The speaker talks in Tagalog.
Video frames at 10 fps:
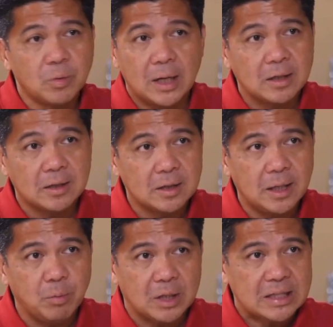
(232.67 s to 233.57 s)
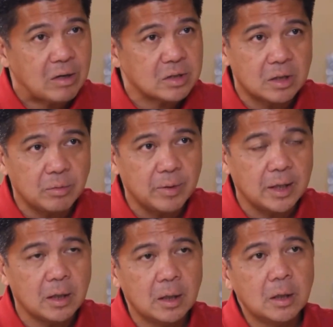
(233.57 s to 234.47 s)
200 a day, 1,000 a week,
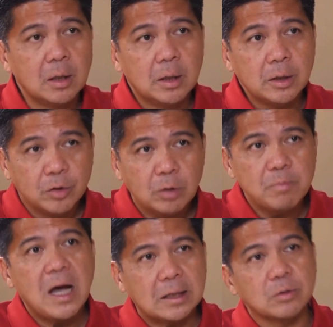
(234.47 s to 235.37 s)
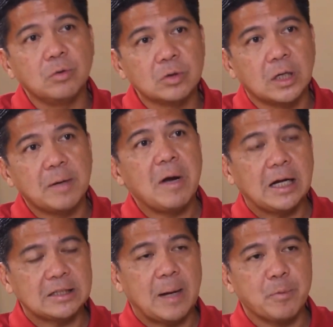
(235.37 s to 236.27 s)
yun makakatulong talaga
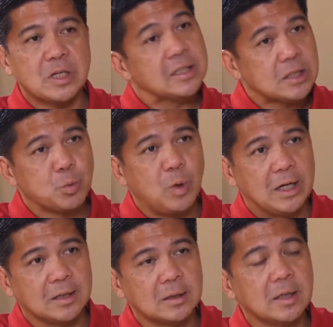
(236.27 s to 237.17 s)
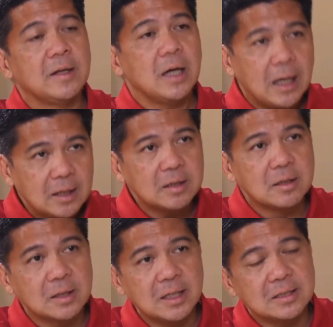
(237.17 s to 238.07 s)
makakatapos sila. That's one. Another
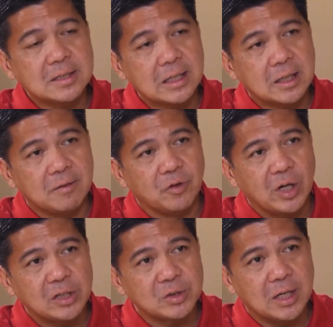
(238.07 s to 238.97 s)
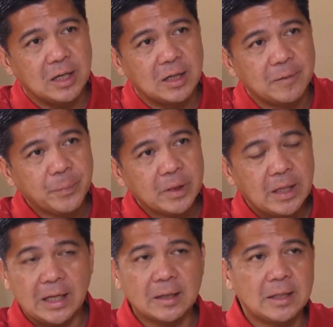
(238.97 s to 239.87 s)
thing is technical vocational.
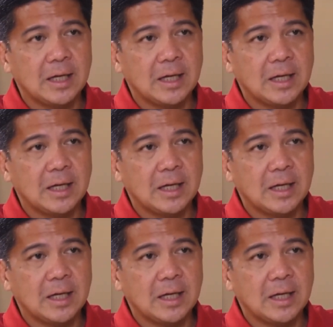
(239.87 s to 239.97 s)
They can